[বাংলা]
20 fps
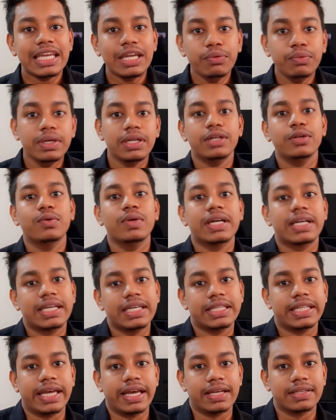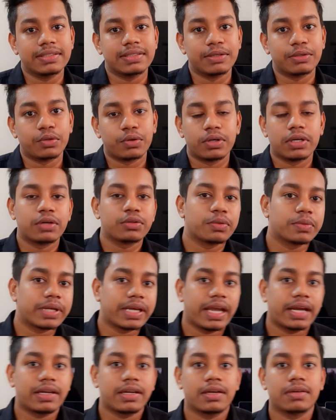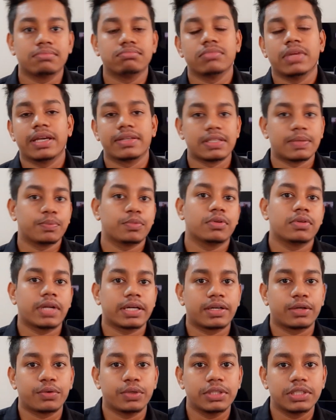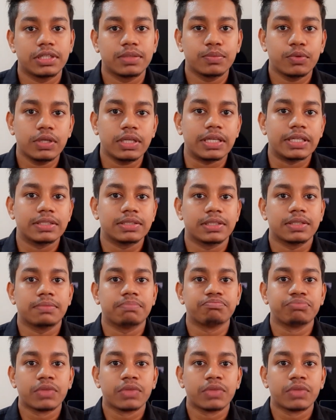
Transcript: ইউনিটগুলো কী দেয়া আছে ধরে নাও তোমাকে একটা এক্সাম্পল একটা কোয়েশ্চেন বলি যে